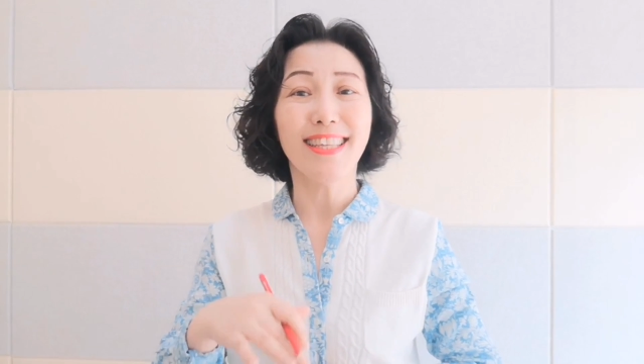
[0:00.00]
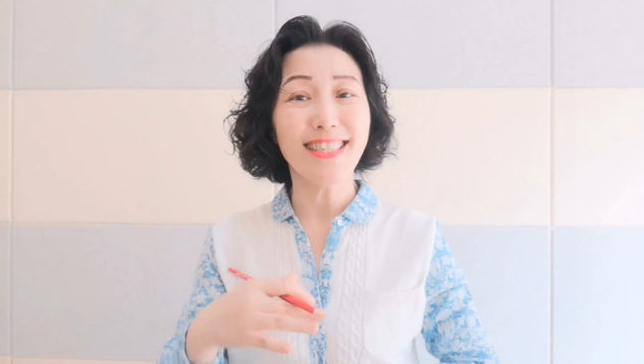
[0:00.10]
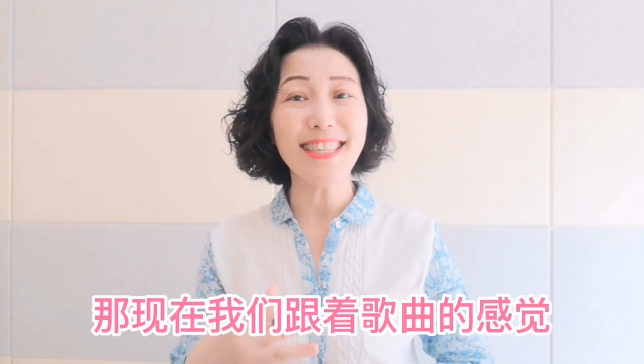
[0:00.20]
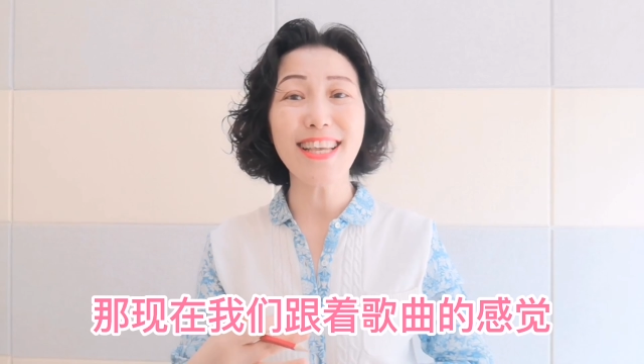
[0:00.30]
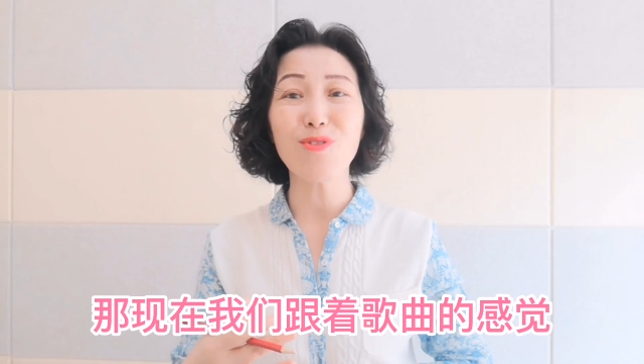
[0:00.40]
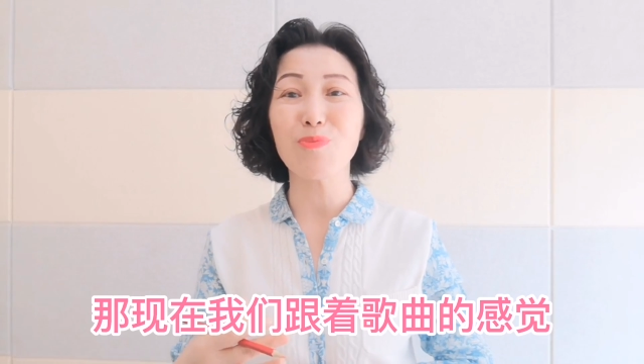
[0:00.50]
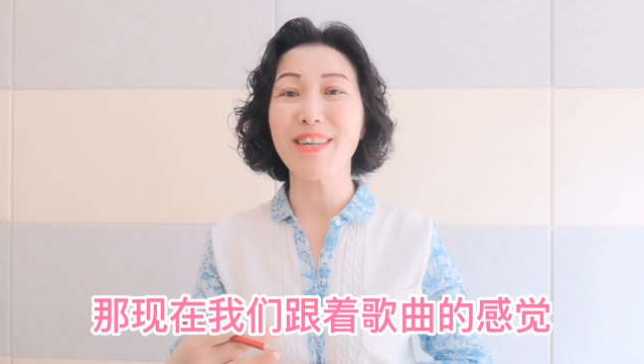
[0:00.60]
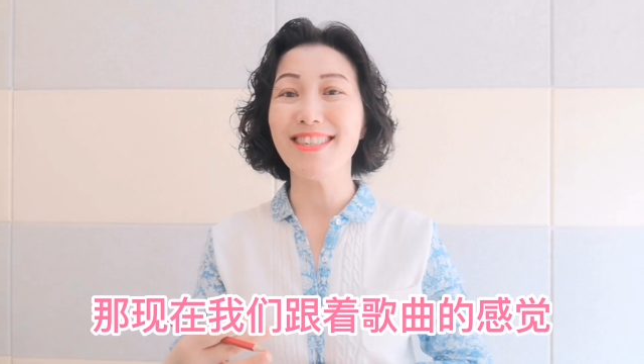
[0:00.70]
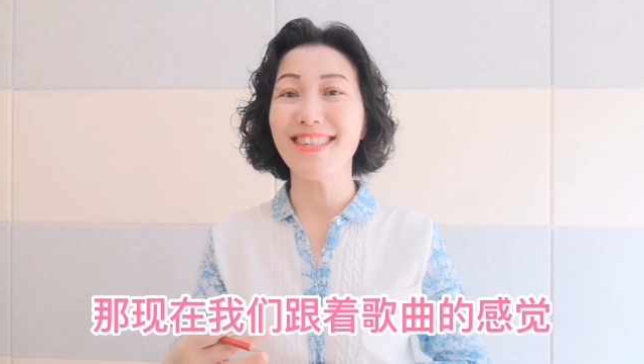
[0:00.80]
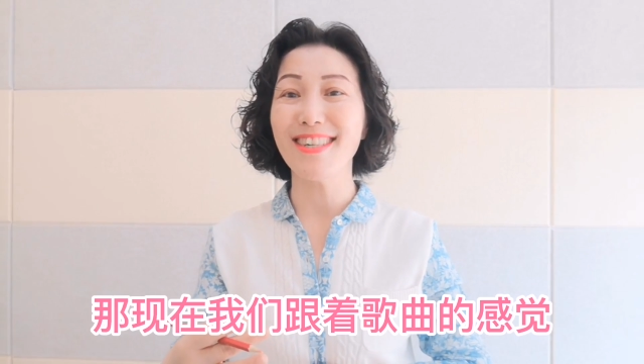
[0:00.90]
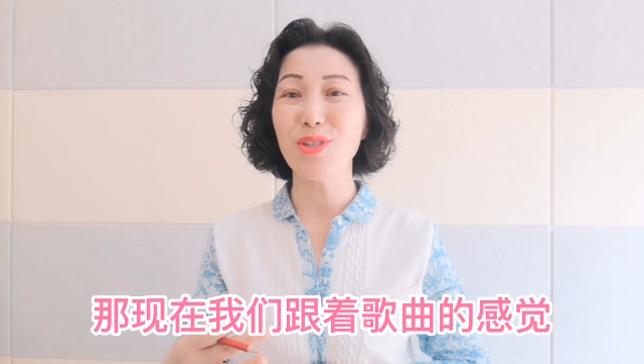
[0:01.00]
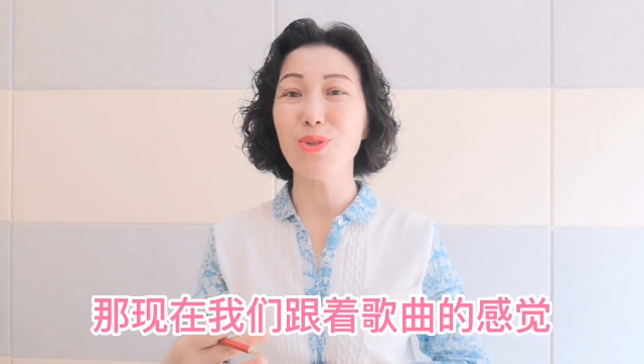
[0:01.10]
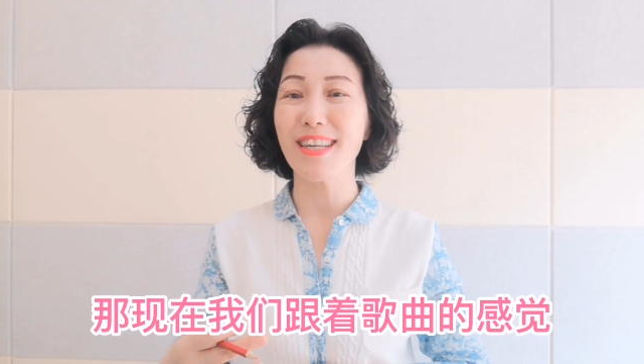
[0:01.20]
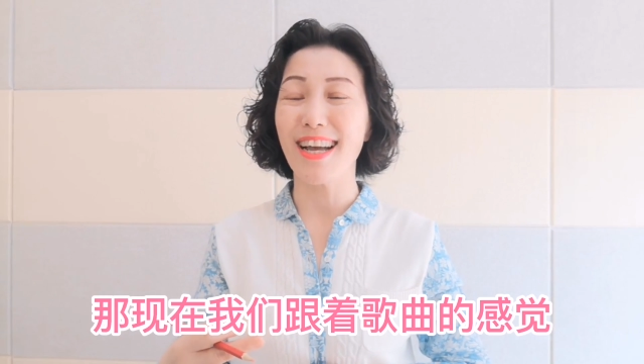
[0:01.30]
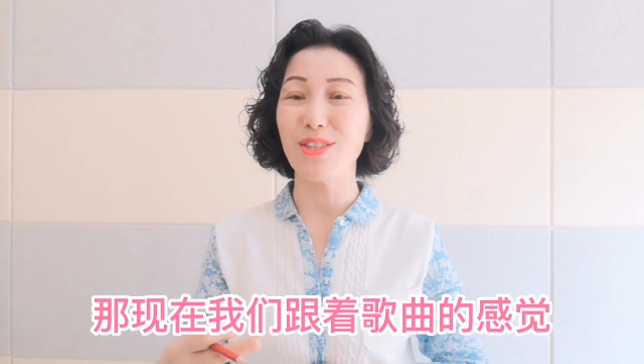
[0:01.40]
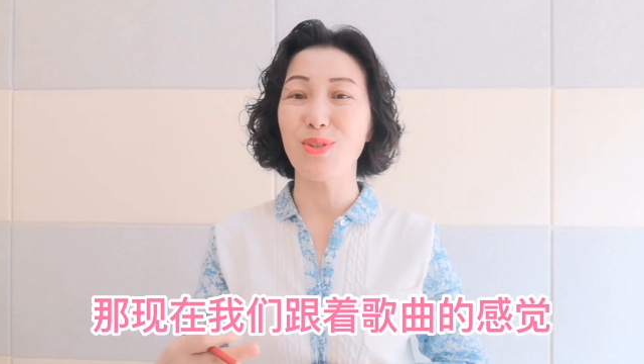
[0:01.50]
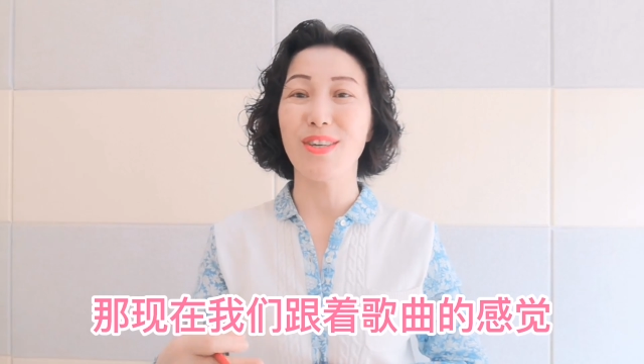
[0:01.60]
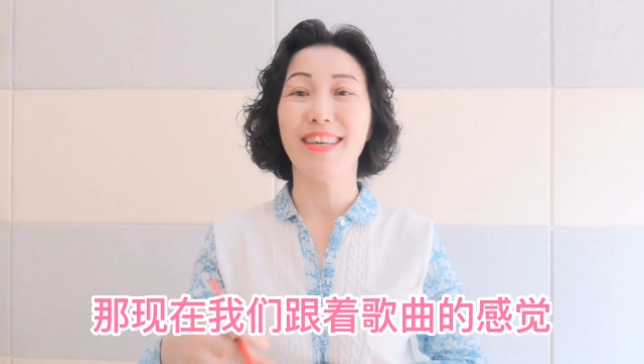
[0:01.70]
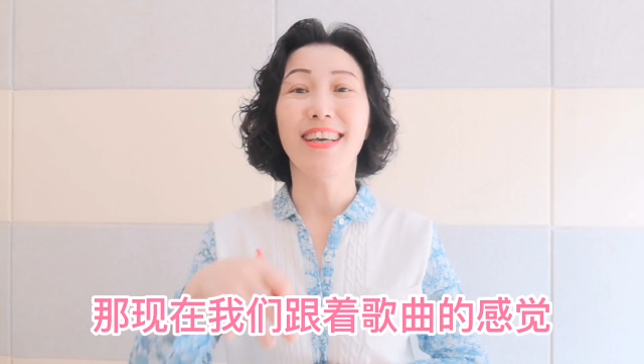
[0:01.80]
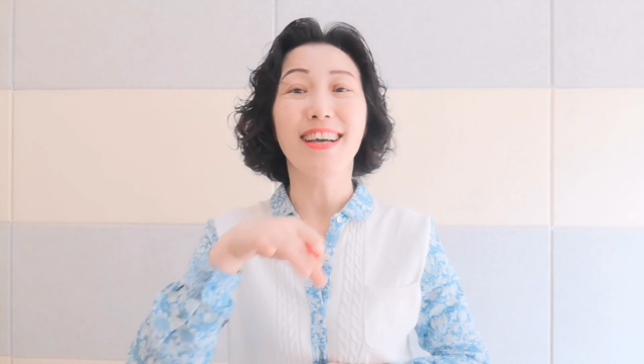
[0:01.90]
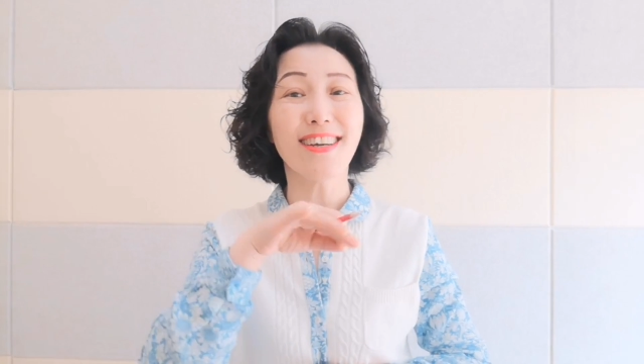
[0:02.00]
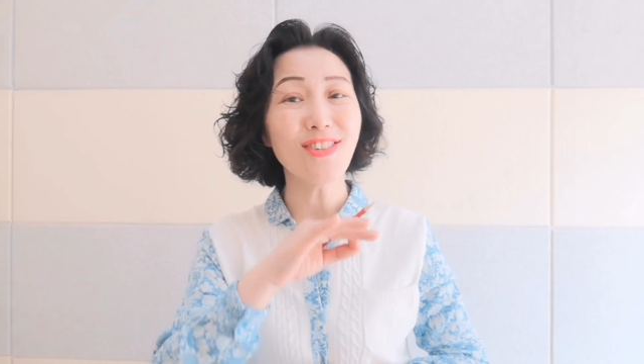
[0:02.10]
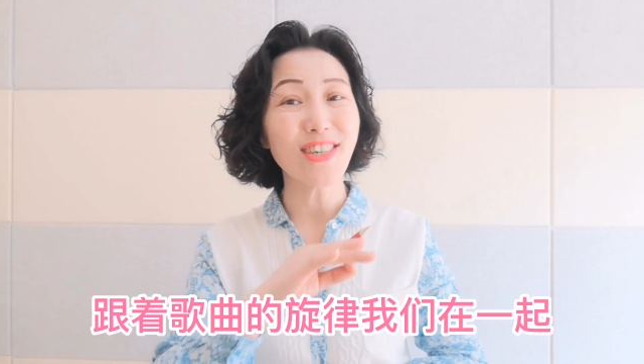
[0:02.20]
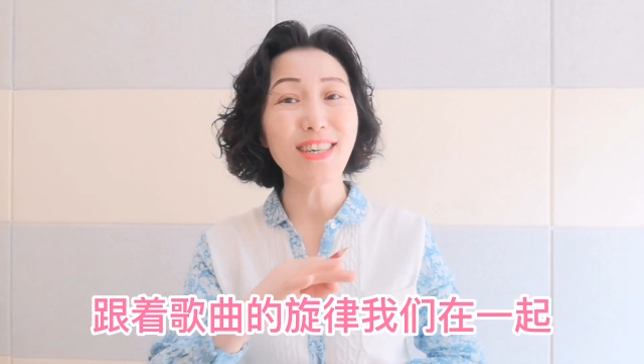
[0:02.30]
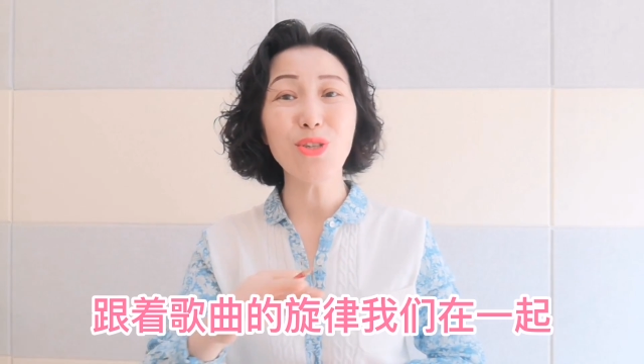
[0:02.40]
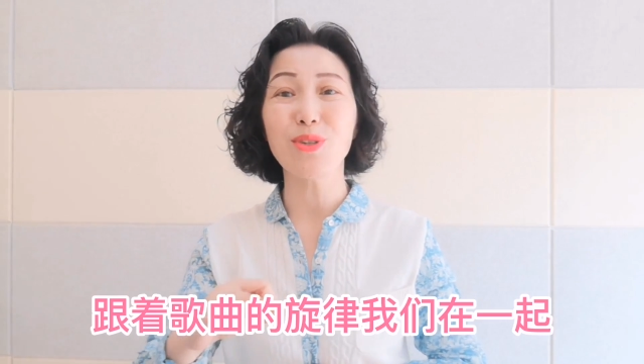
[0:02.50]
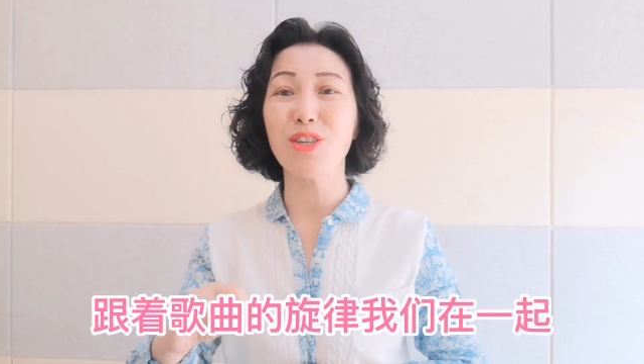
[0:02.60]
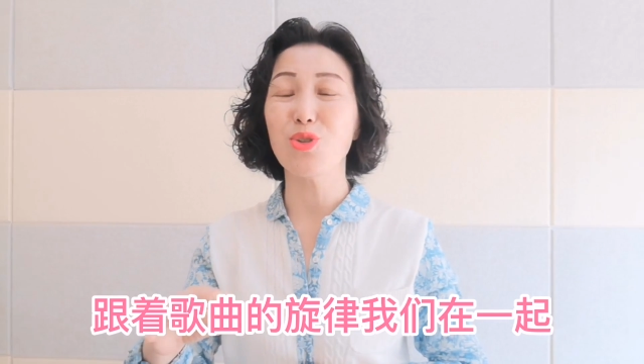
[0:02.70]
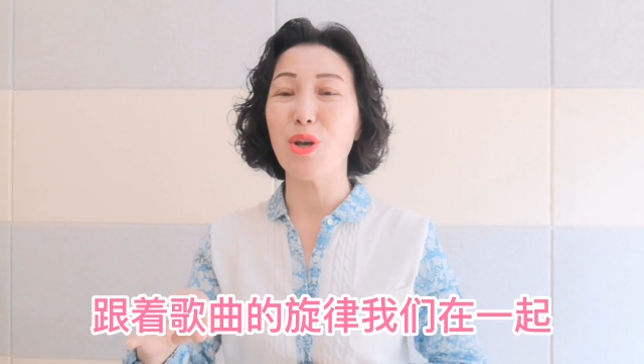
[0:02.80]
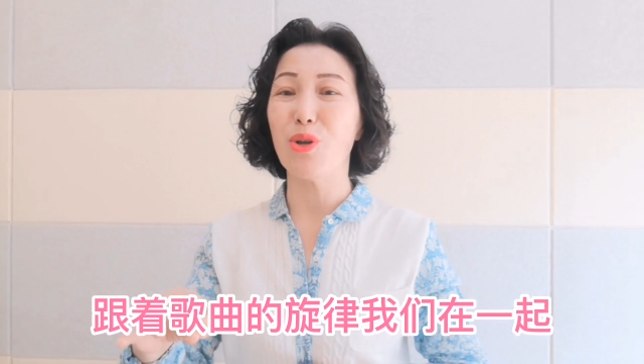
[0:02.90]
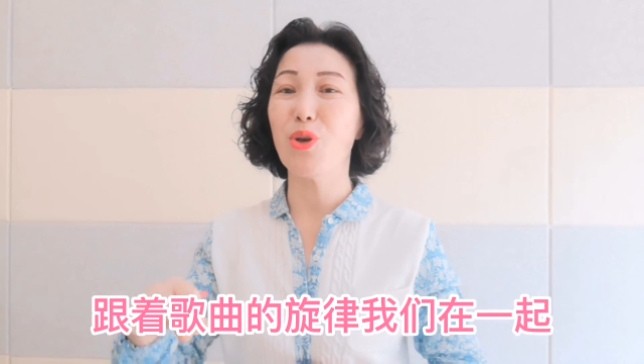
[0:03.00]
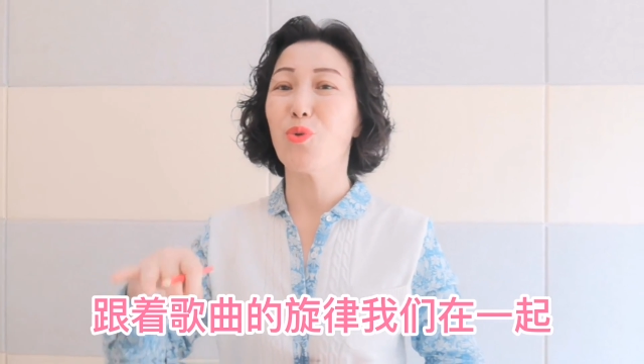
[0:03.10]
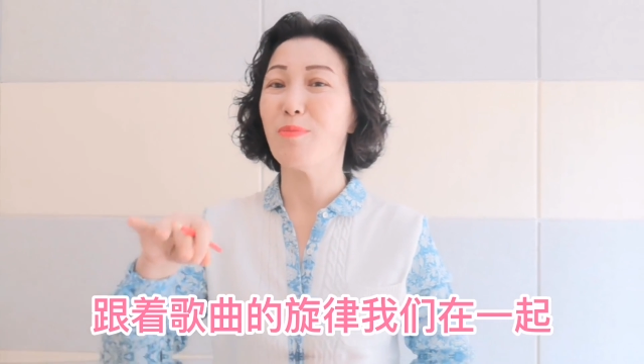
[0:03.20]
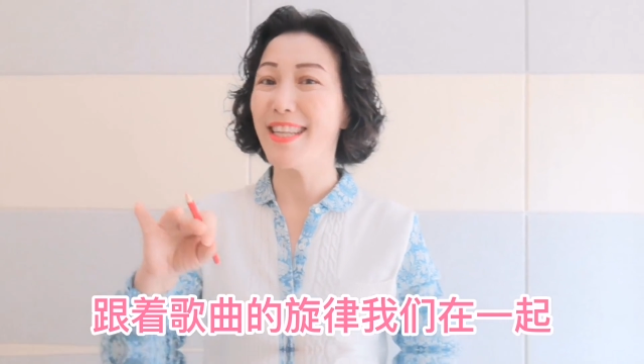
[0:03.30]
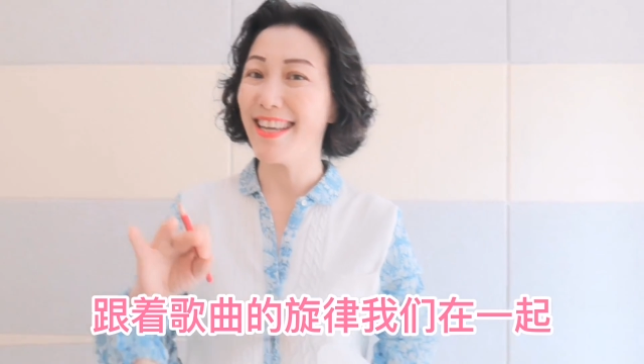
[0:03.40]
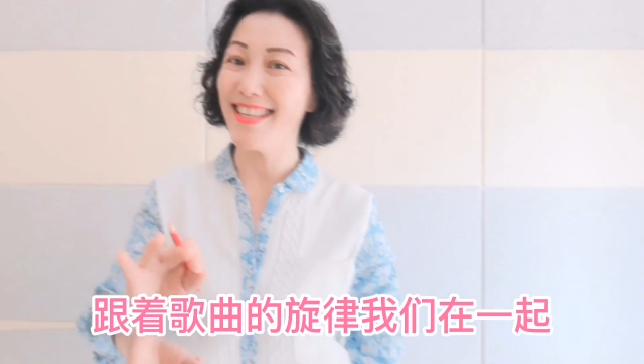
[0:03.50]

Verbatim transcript: 那现在我们跟着歌曲的感觉，跟着歌曲的旋律，我们在